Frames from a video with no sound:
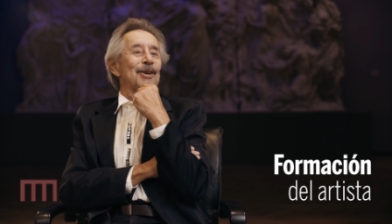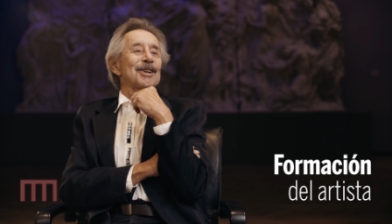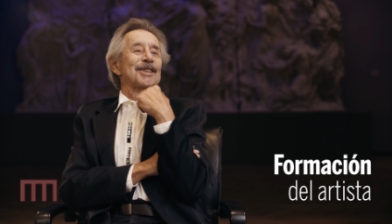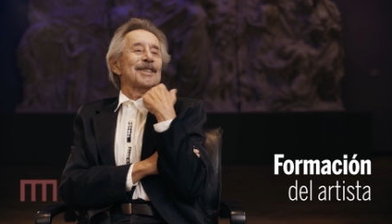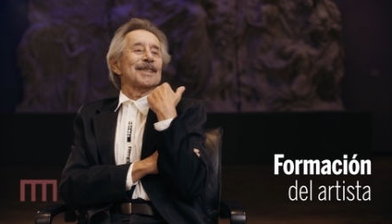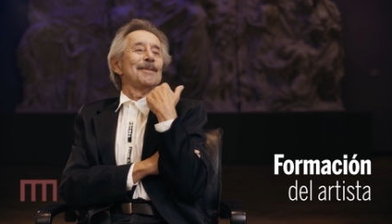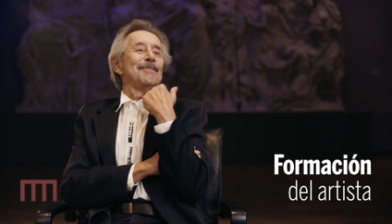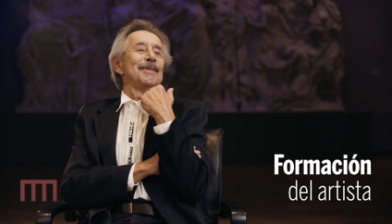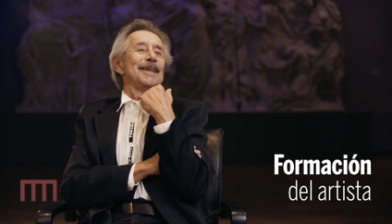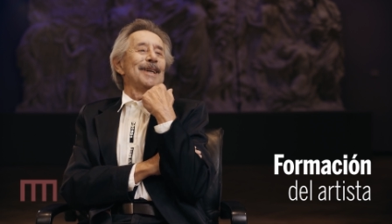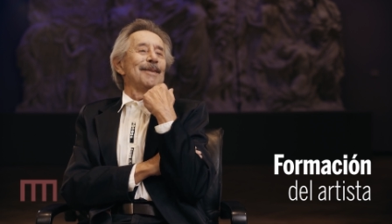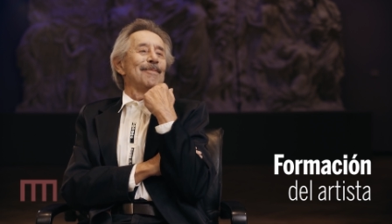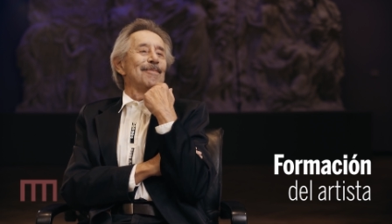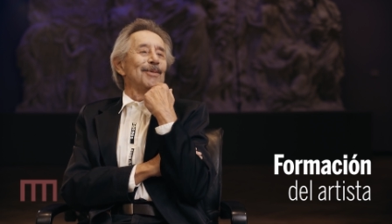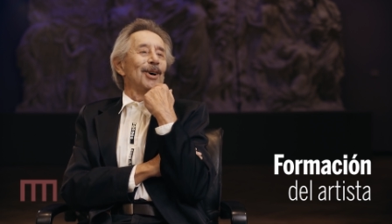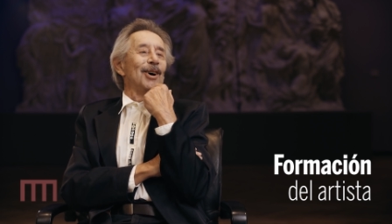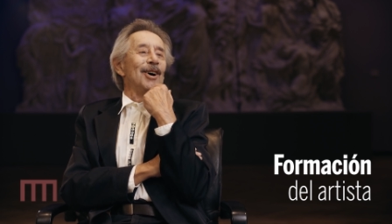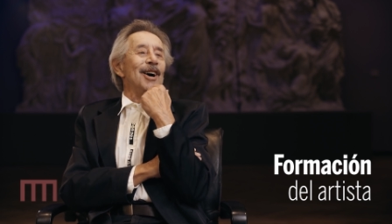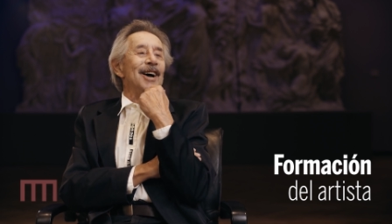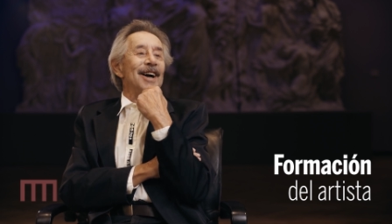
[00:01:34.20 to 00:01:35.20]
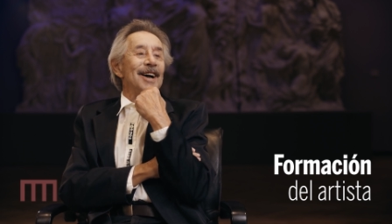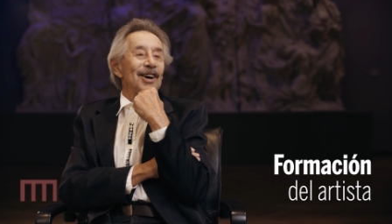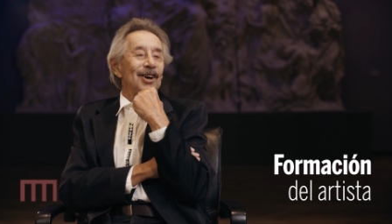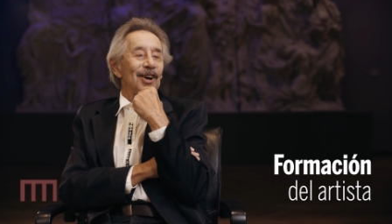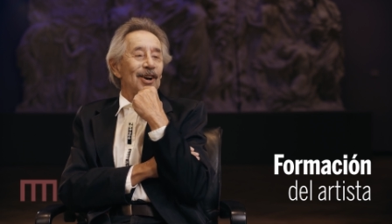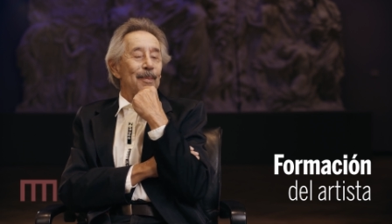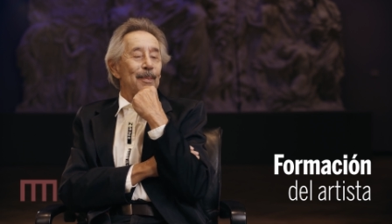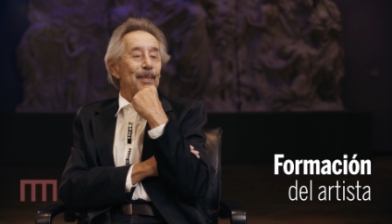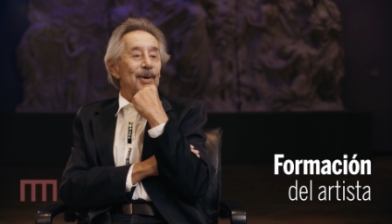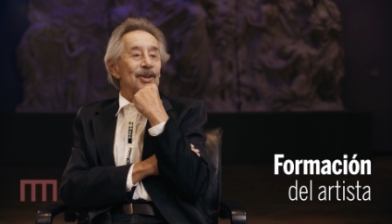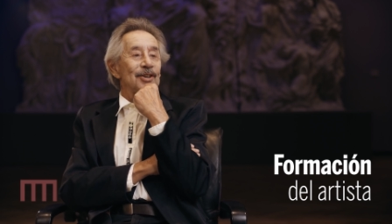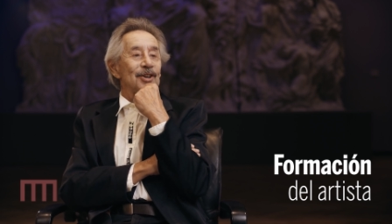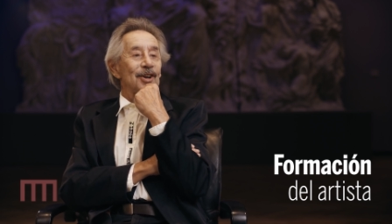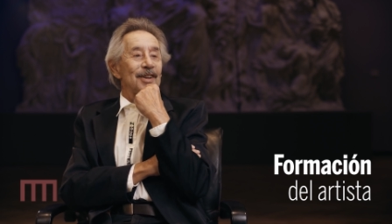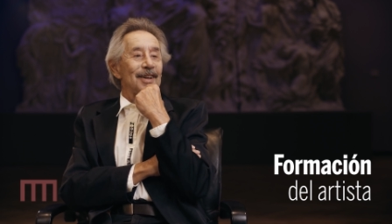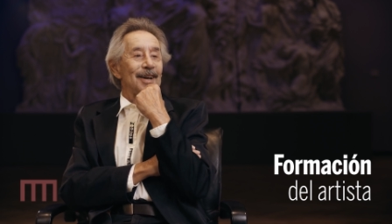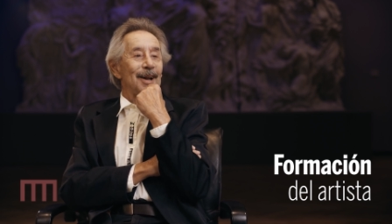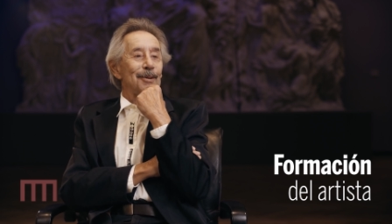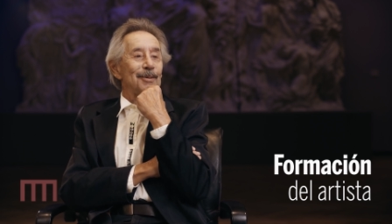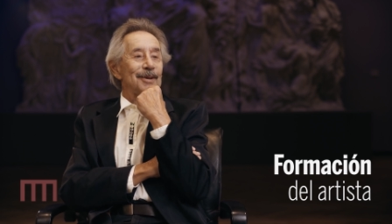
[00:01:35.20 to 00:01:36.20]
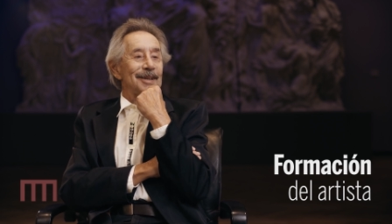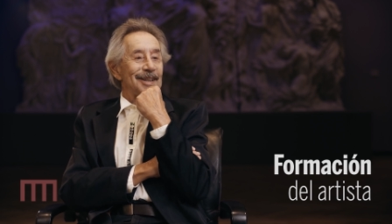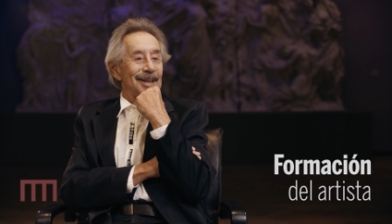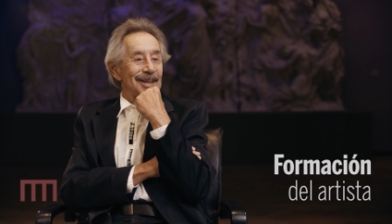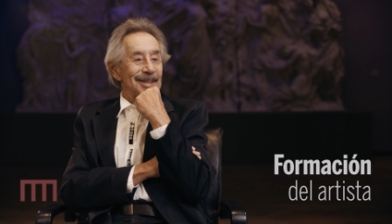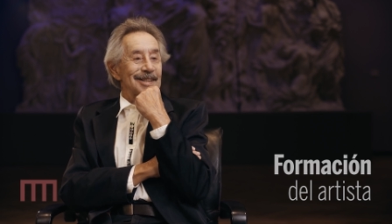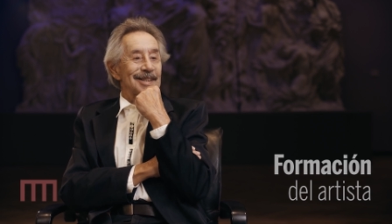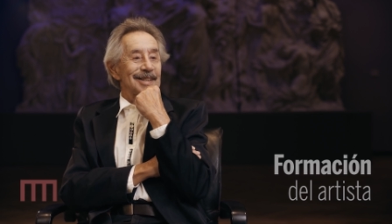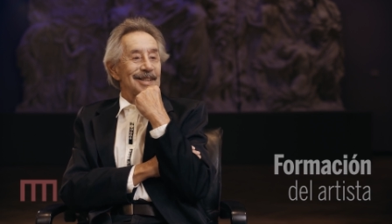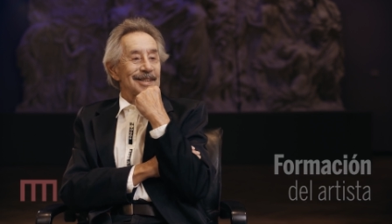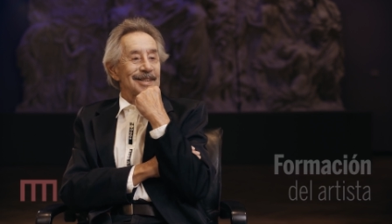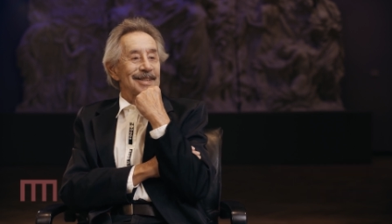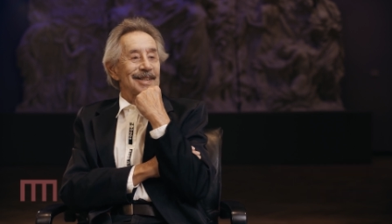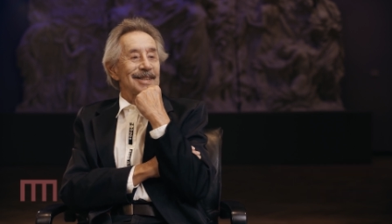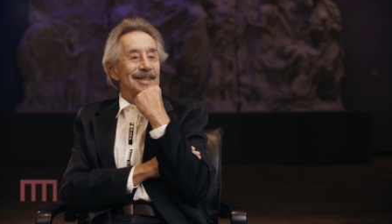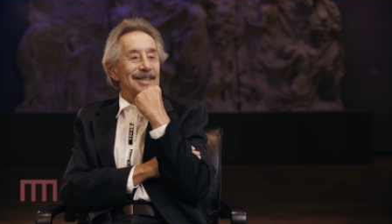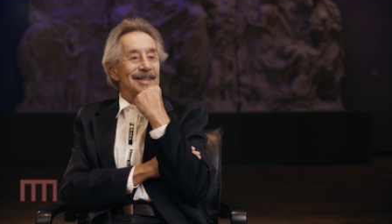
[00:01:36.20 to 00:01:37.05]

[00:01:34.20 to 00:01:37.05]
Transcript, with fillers: por sí mismo, con el peones de la vida, sí, sí,